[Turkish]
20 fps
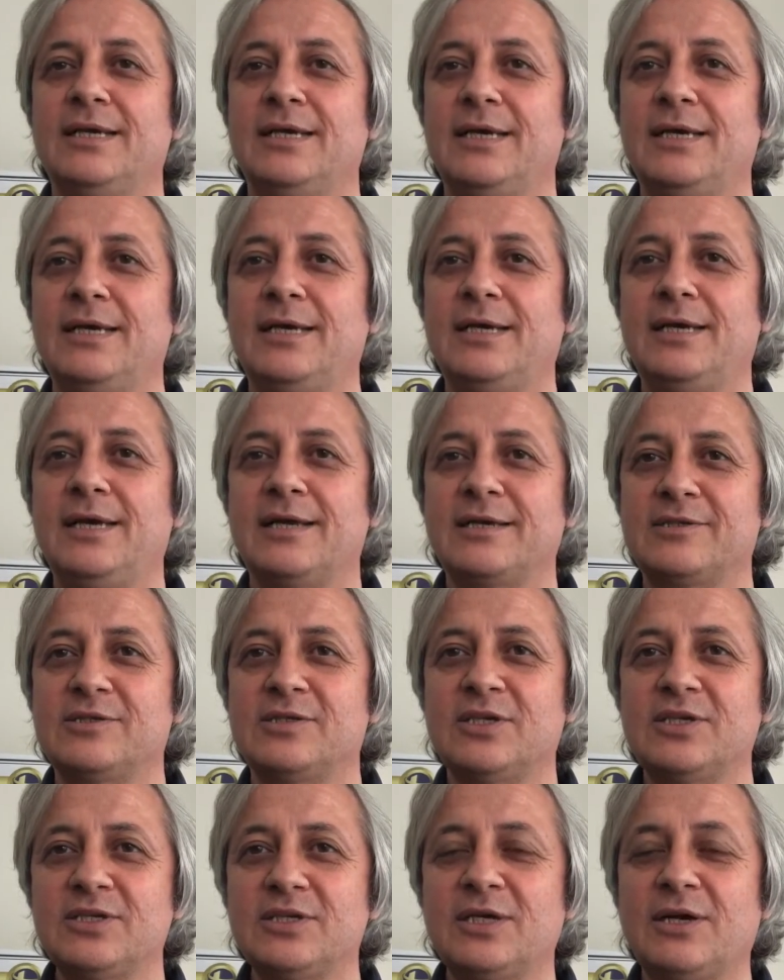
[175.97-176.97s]
Ee,
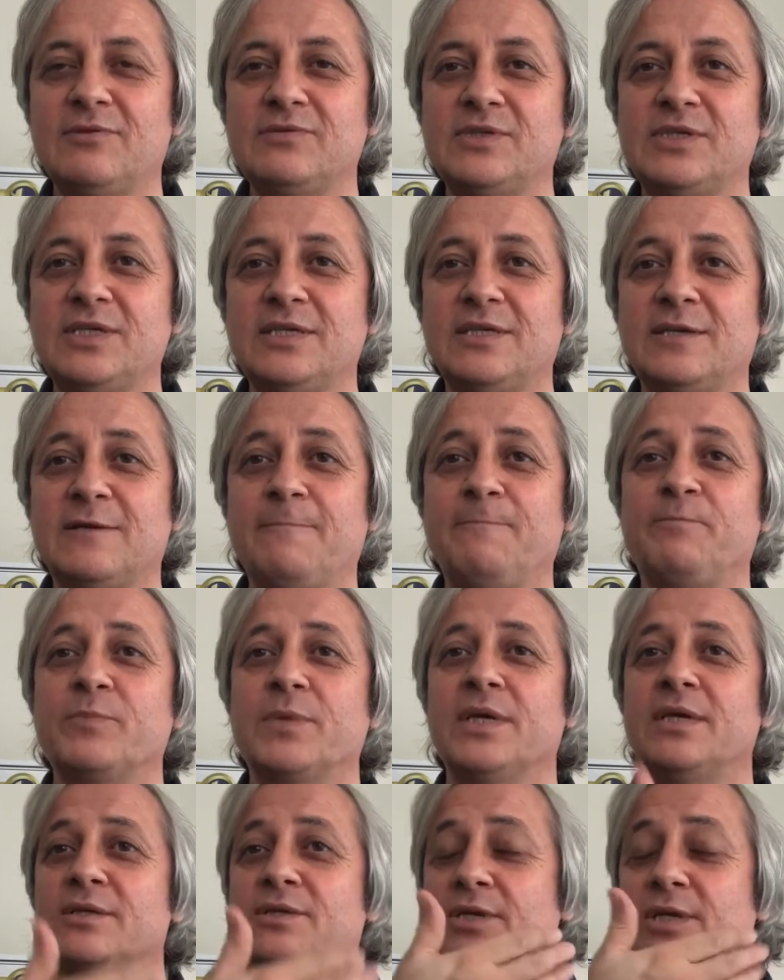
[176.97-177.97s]
herkese de tavsiye ederim.
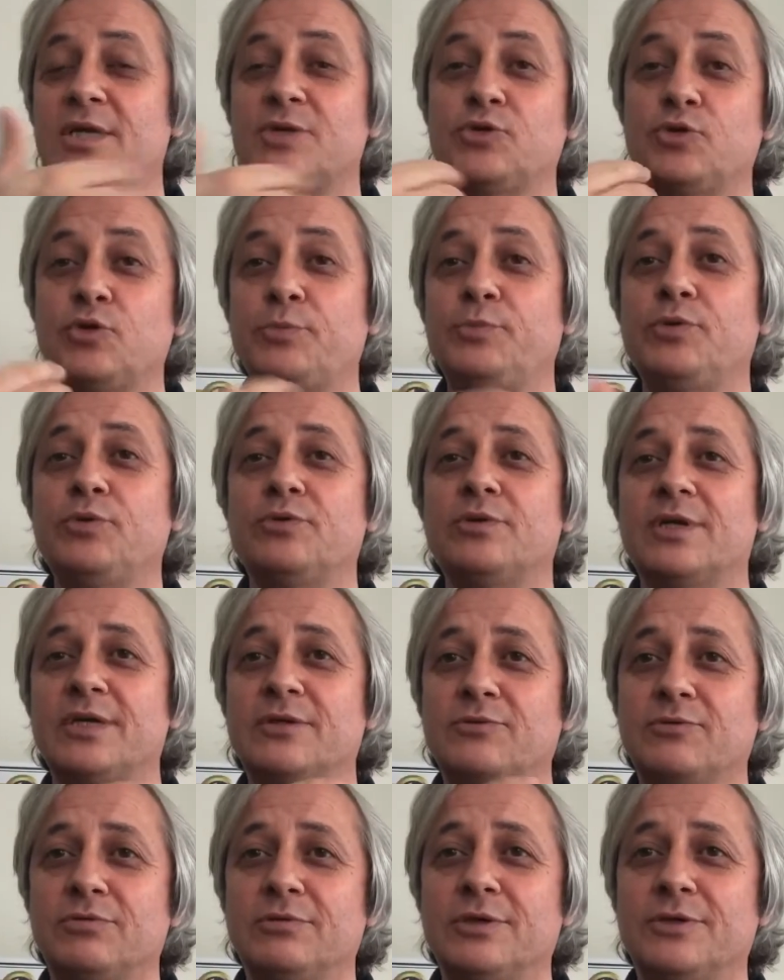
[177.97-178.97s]
Tıraş köpüğü
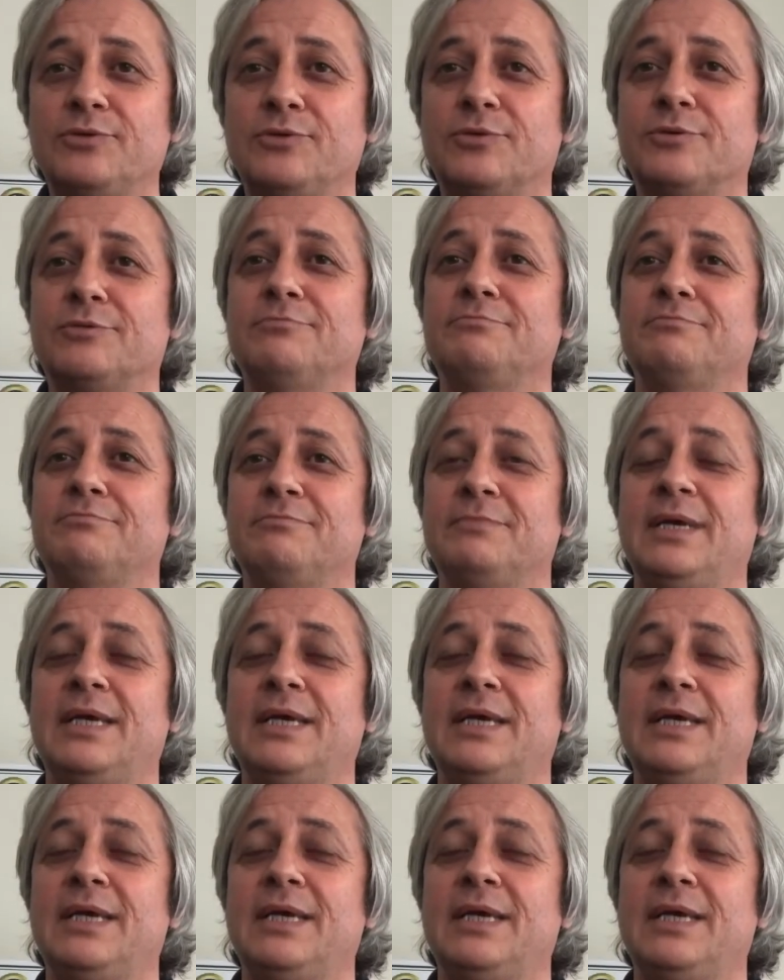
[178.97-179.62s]
olarak kullanıyorum.